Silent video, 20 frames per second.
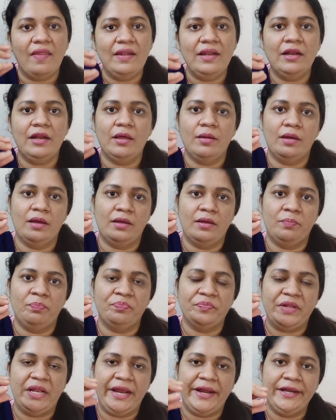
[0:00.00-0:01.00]
அதில்
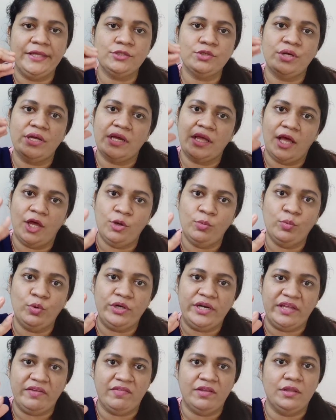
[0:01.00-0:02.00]
நான் லேடிஸோட um,
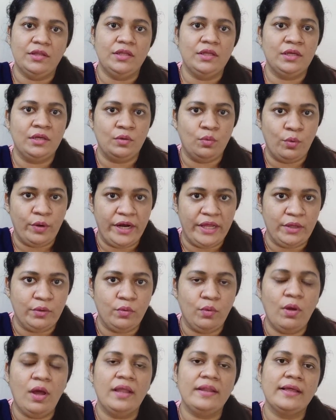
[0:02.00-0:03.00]
கருமுட்டை வந்து
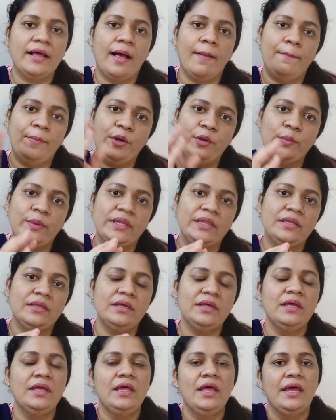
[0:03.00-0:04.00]
உடையும் அதுக்கப்புறம்
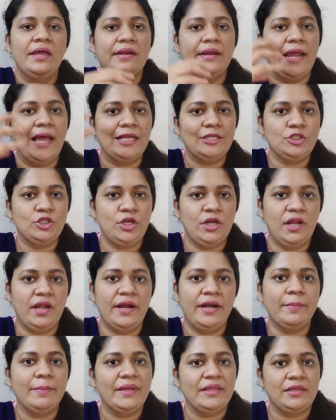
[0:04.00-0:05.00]
வந்து
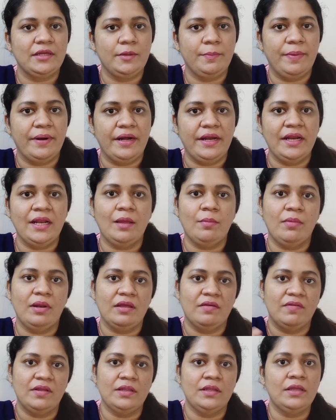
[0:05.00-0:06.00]
நேச்சுரலான மெத்தட் படி
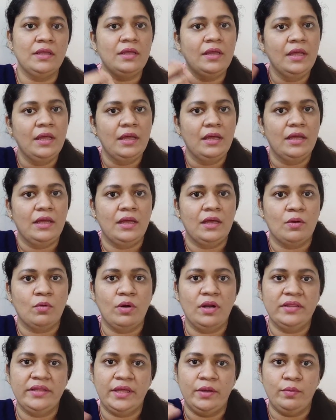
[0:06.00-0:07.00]
நம்மளுக்கு வந்து uh,
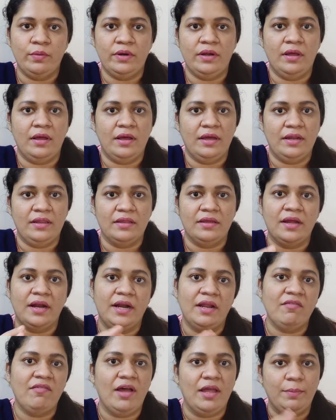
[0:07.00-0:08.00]
குழந்தை
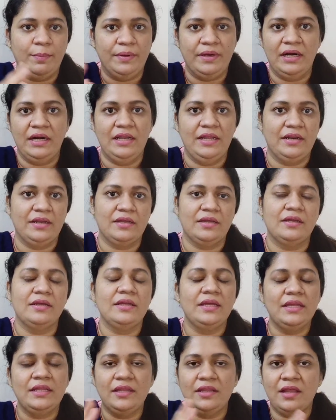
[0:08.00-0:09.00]
உண்டாகிறதுக்கான வாய்ப்பு வாய்ப்புகள் இருக்கு
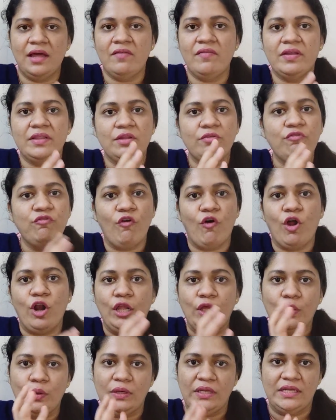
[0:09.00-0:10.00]
இதுதான் வந்து
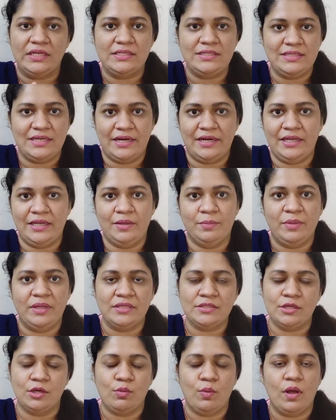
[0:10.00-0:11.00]
ஃபாலிகுலர் ஸ்டடி
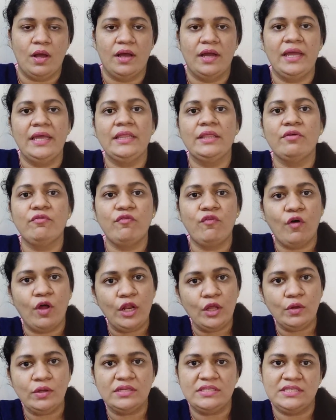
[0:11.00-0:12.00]
அப்படின்னு சொல்லுவாங்க இந்த
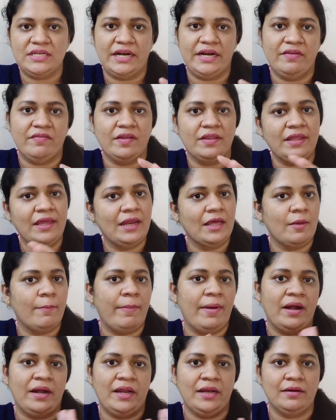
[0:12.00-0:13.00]
ஃபாலிகுல் ஸ்டடி வந்து எனக்கு
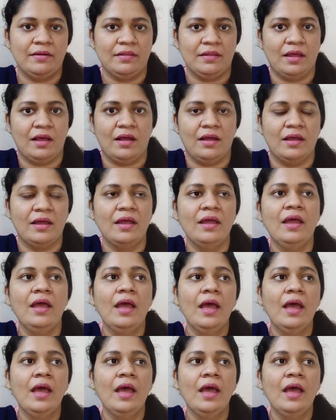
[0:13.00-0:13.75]
பண்ணிட்டு இருந்தாங்க